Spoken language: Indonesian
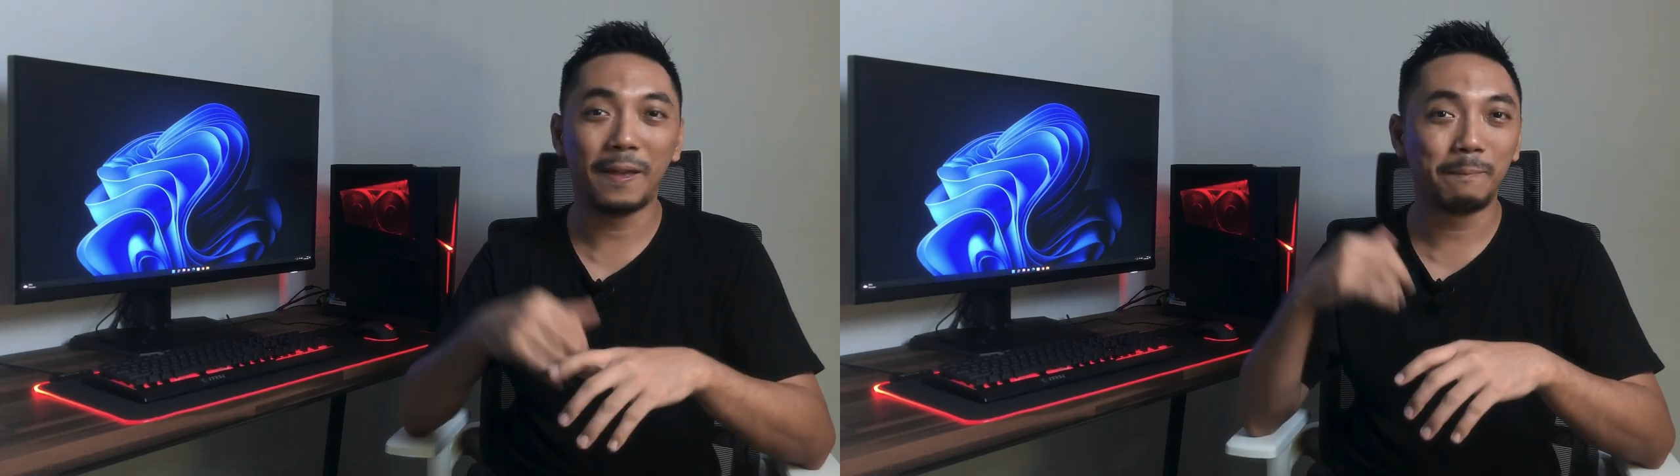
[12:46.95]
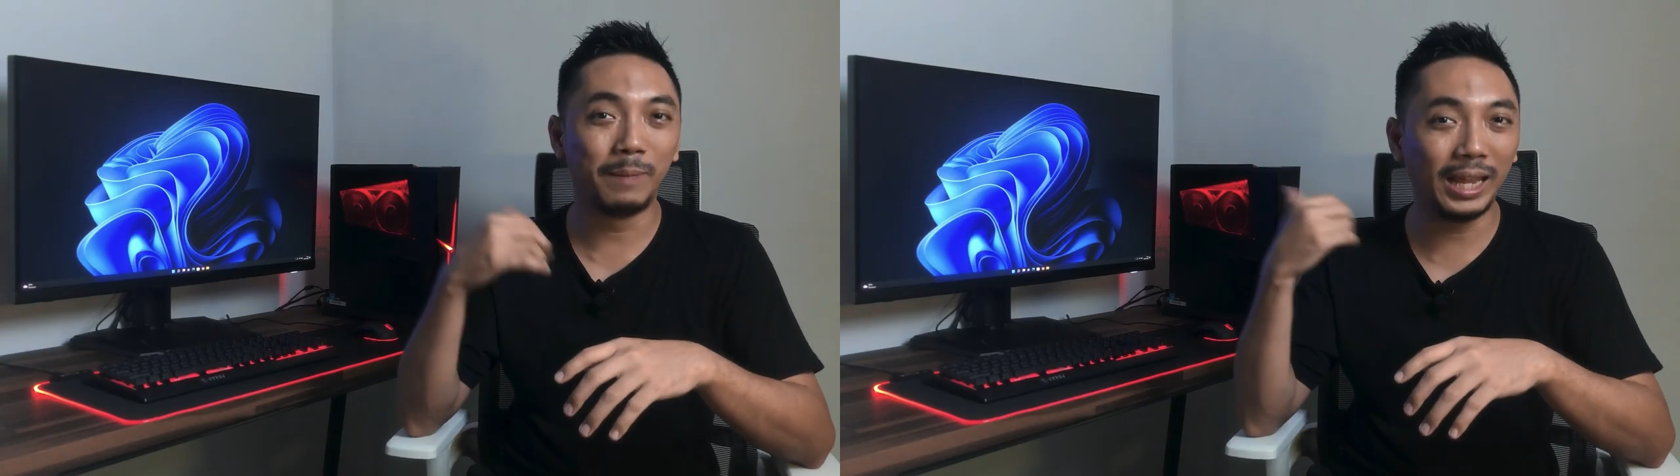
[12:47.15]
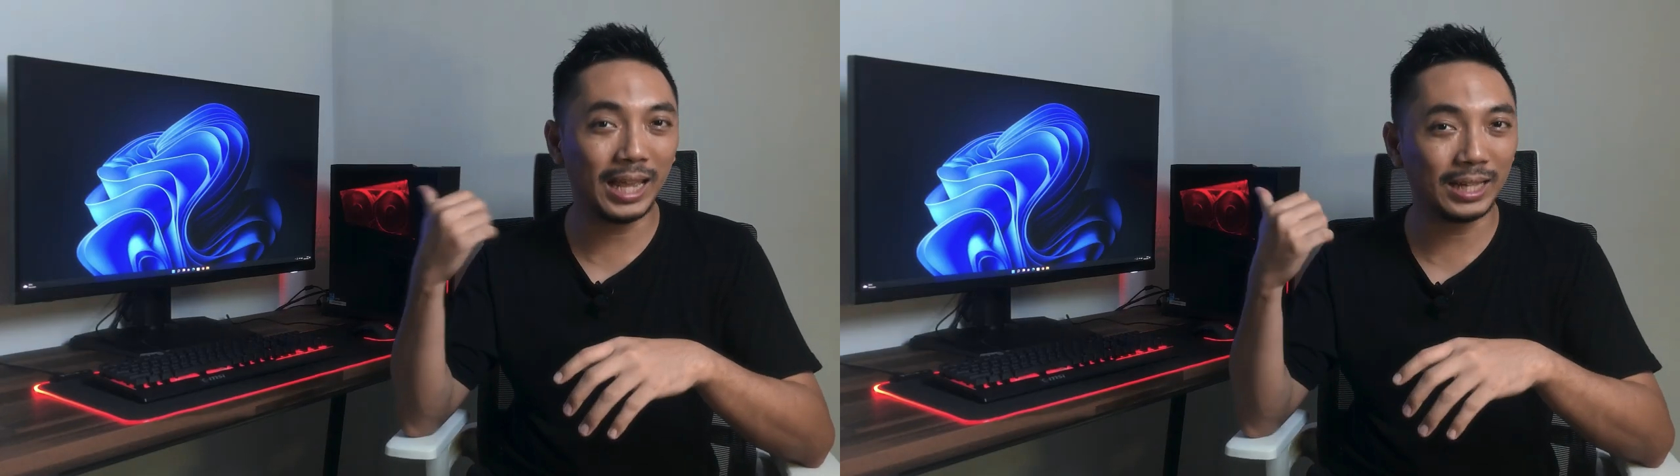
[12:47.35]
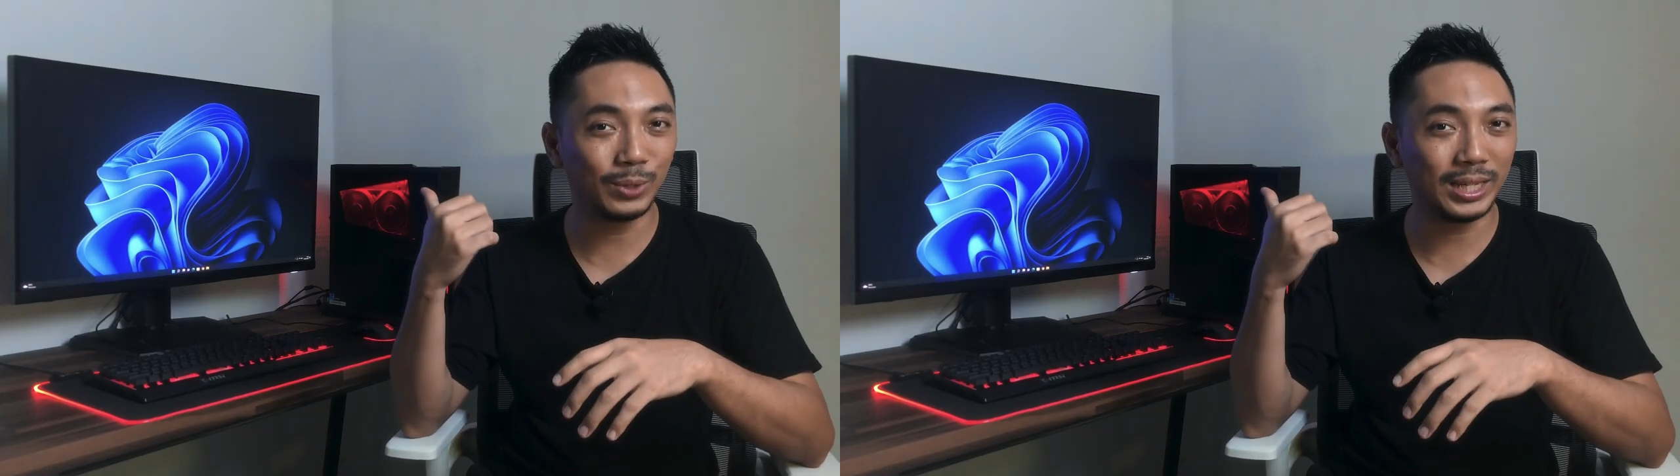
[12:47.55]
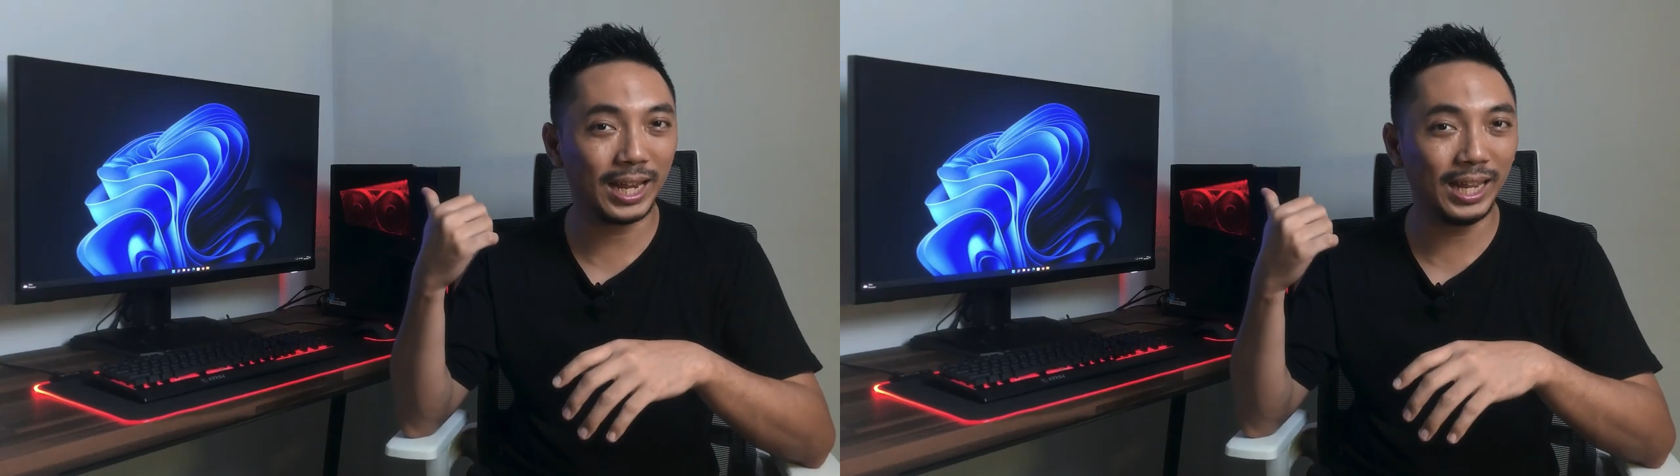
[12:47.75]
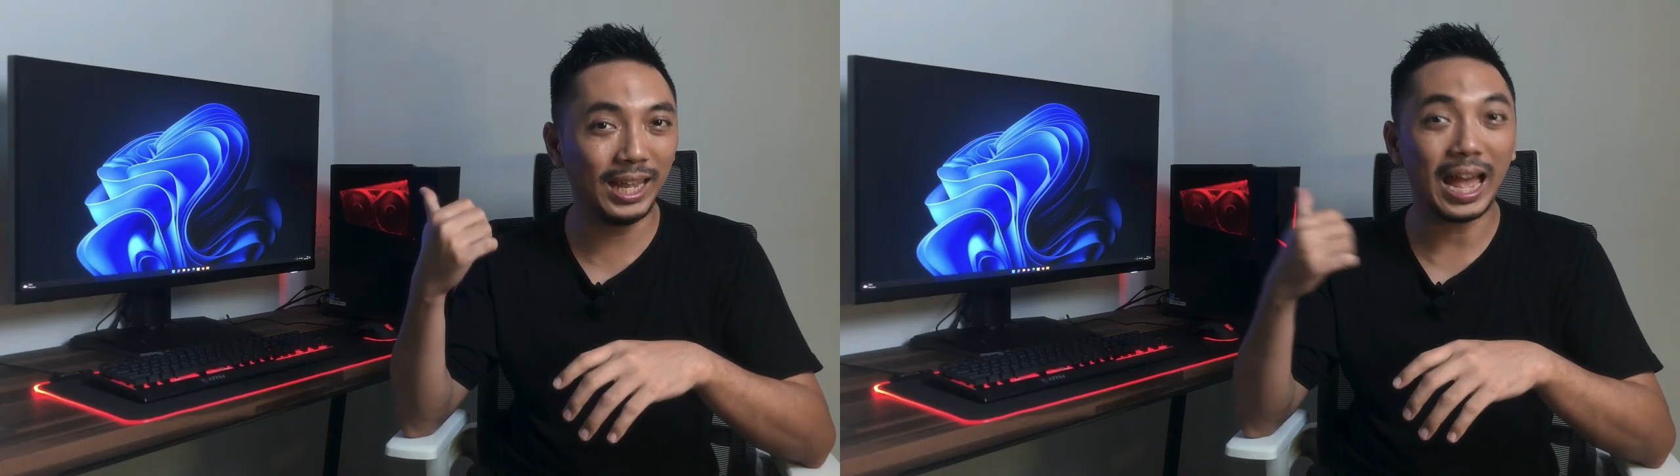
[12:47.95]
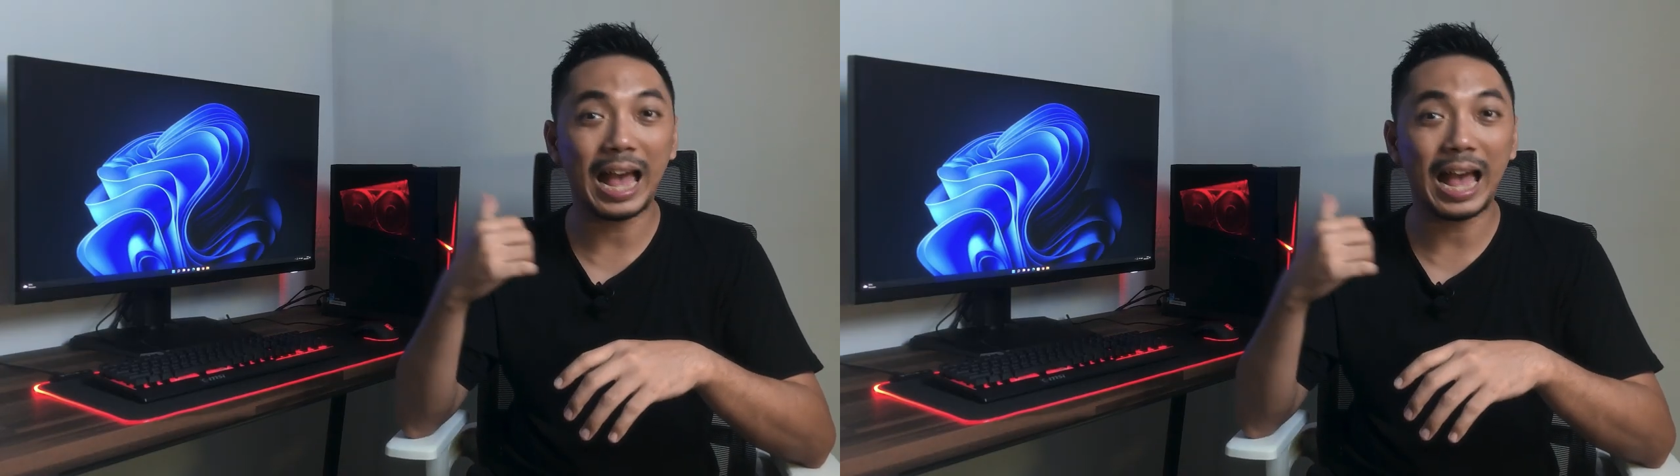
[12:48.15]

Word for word: Beli yang udah jadi